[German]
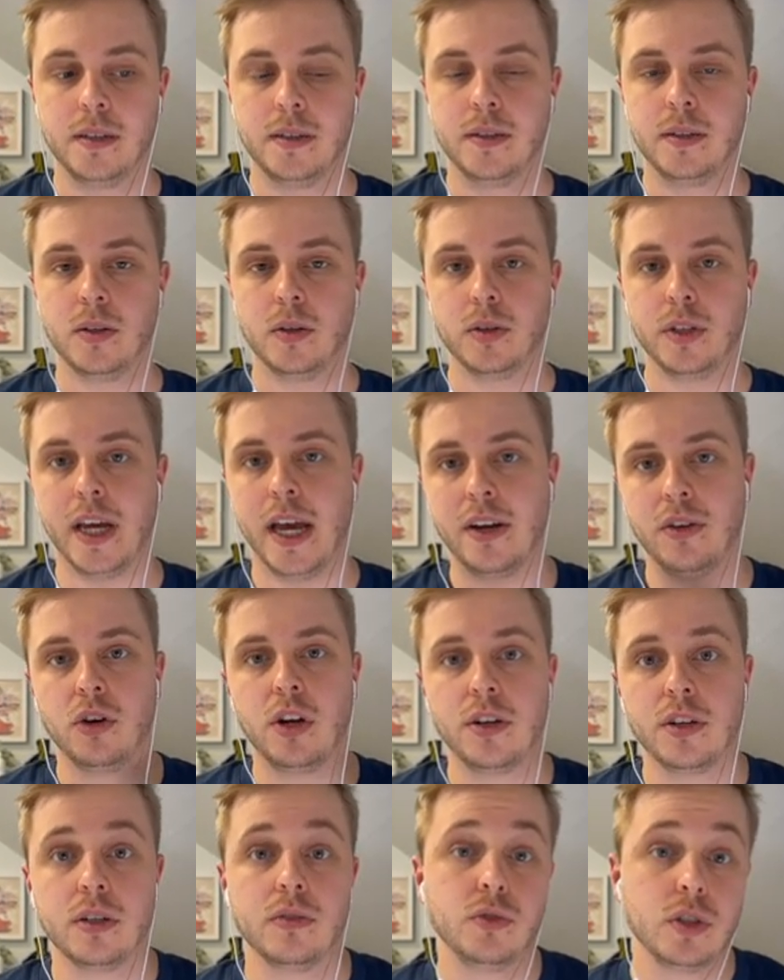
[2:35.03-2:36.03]
Und der eine oder
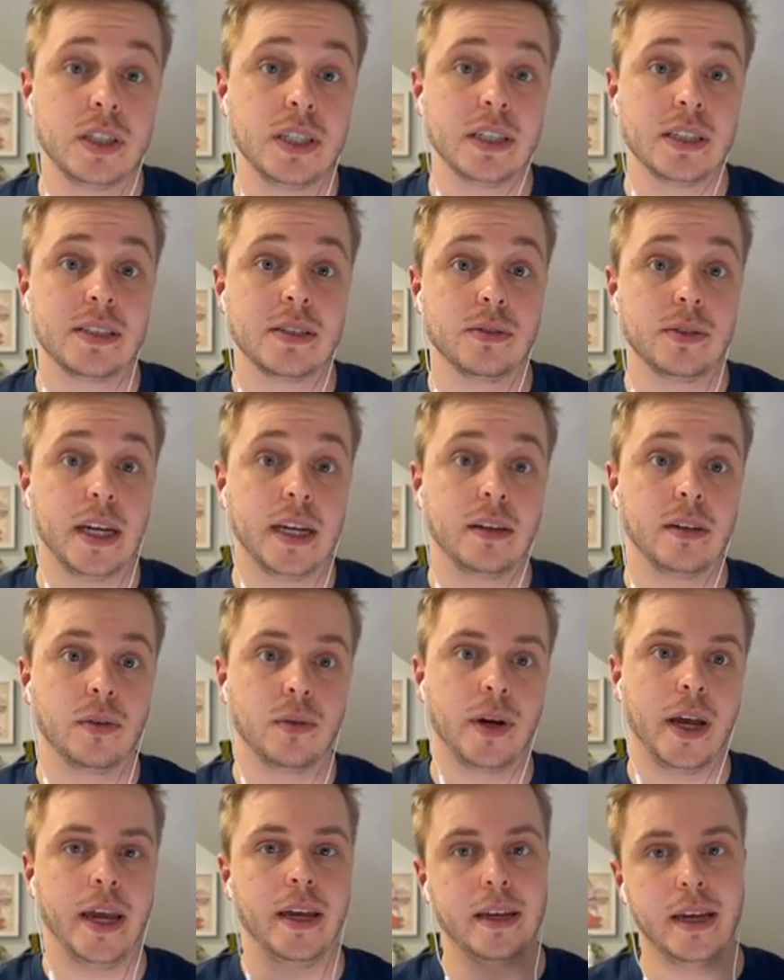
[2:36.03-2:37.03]
andere wird sich jetzt so denken,
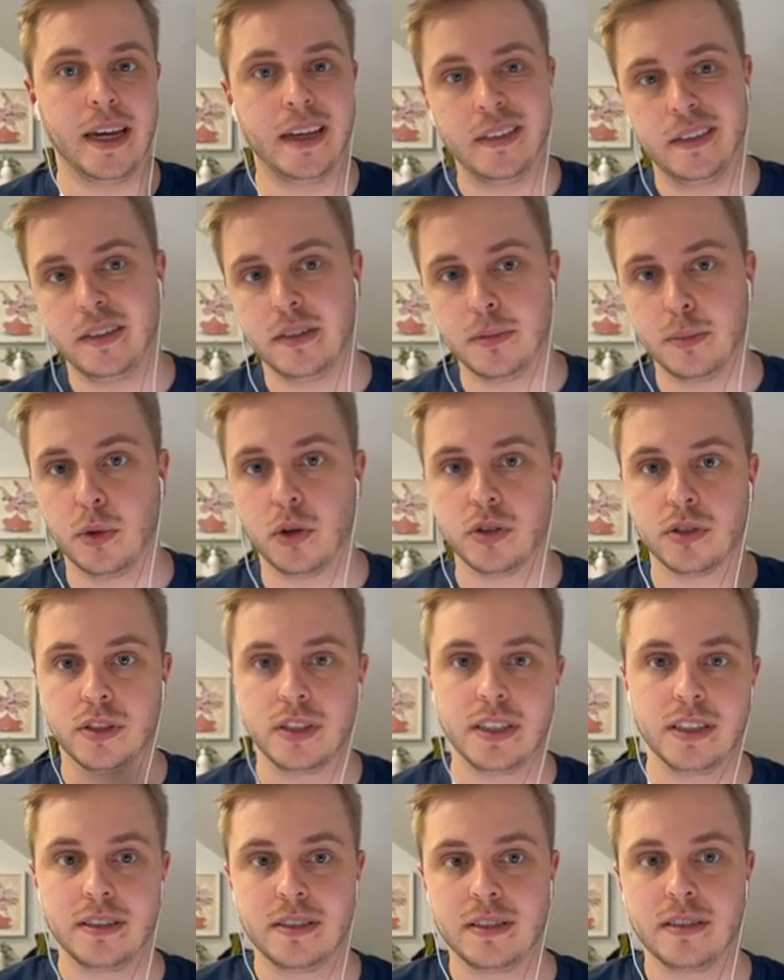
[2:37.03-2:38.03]
okay, hey, diese Bronze-Tickets
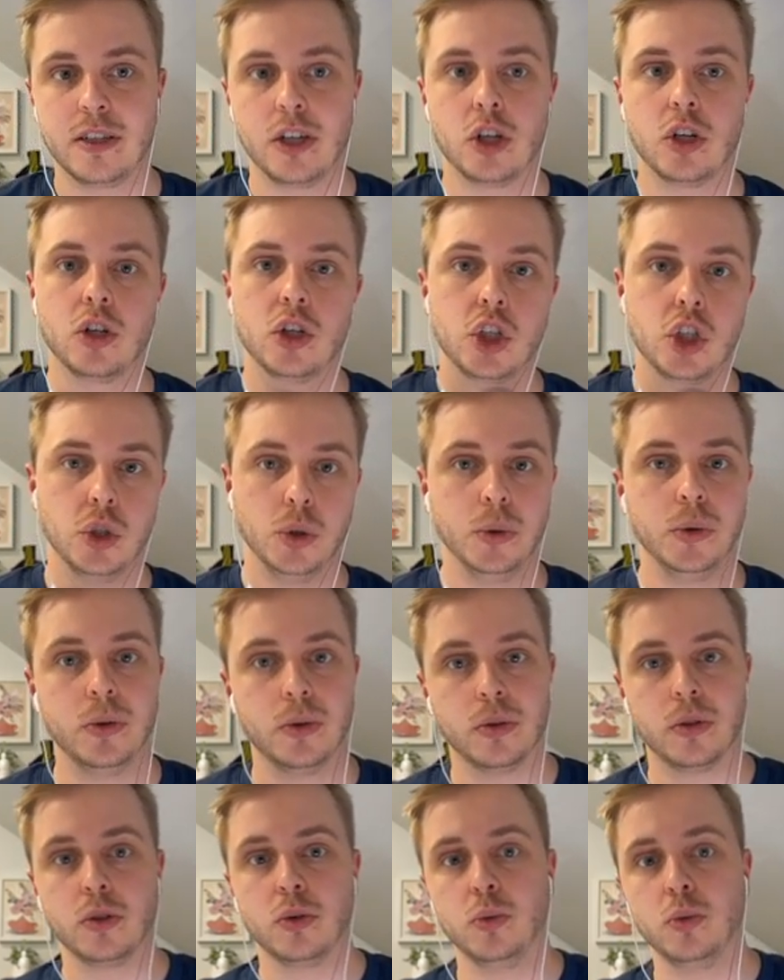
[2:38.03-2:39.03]
sind ja schön und
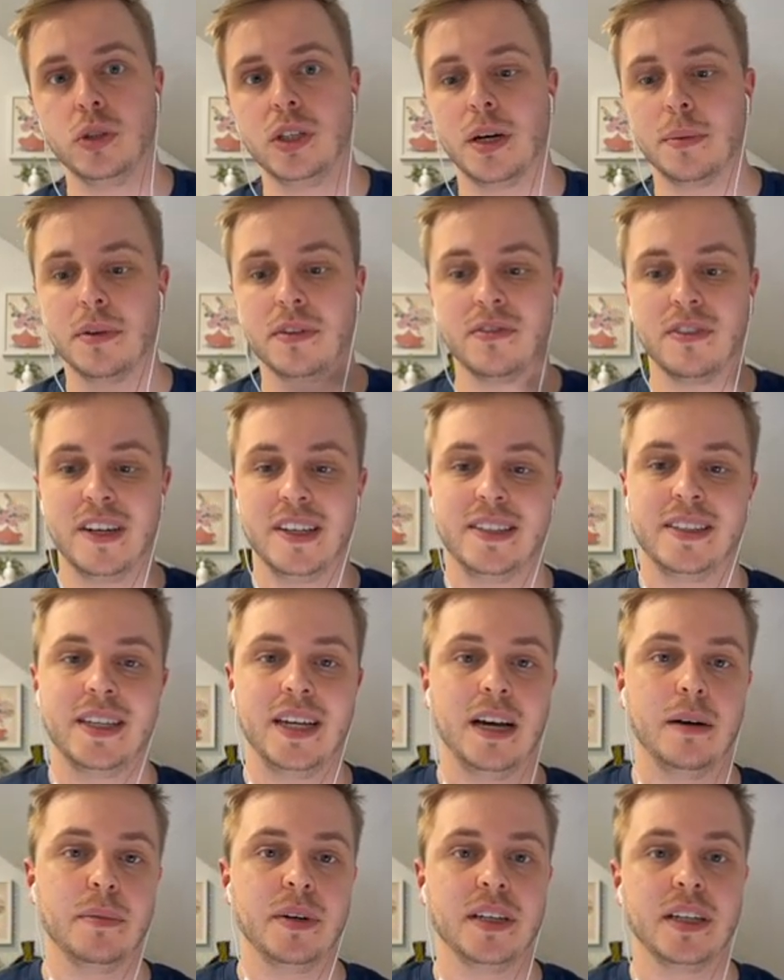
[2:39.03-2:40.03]
gut, aber was kann
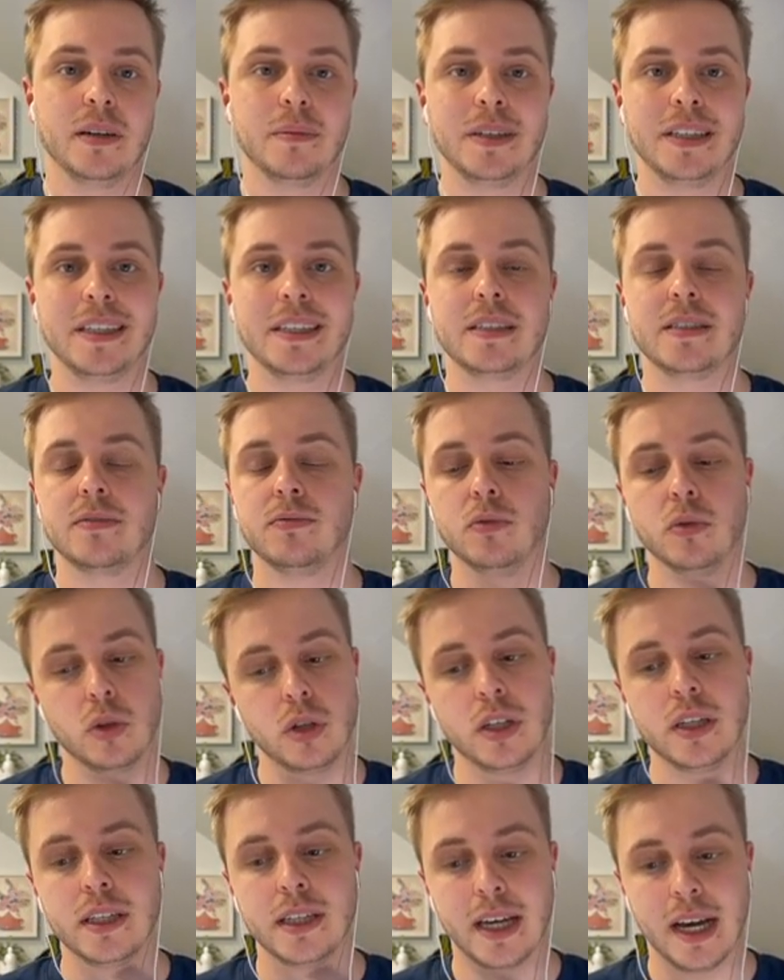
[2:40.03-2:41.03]
man damit jetzt
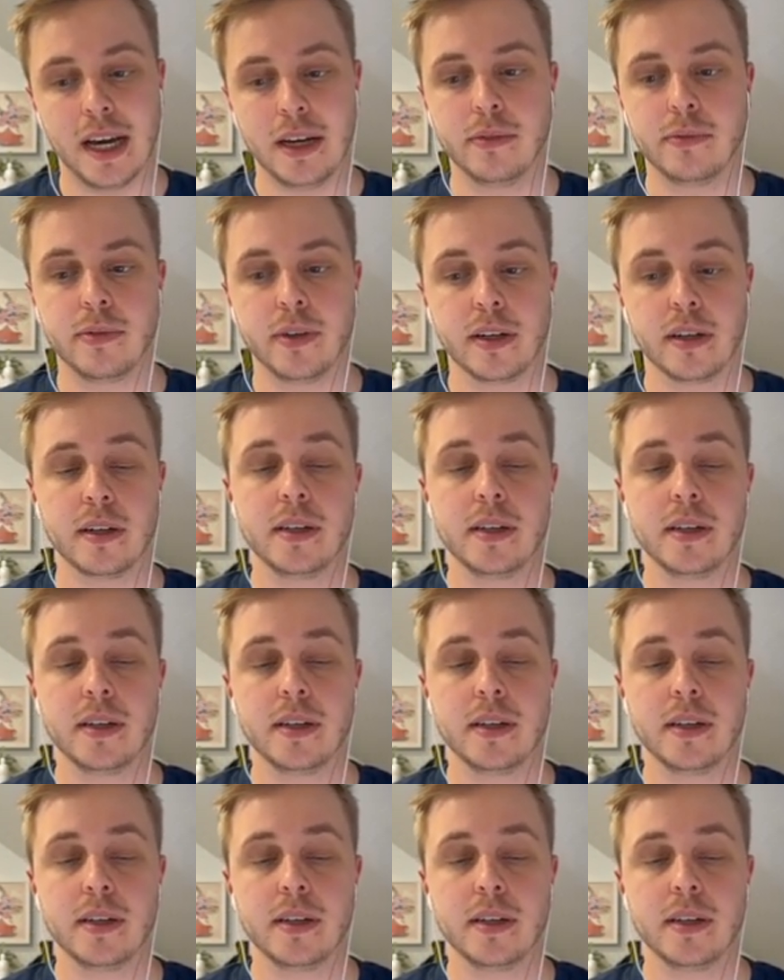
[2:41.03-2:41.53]
wirklich anfangen?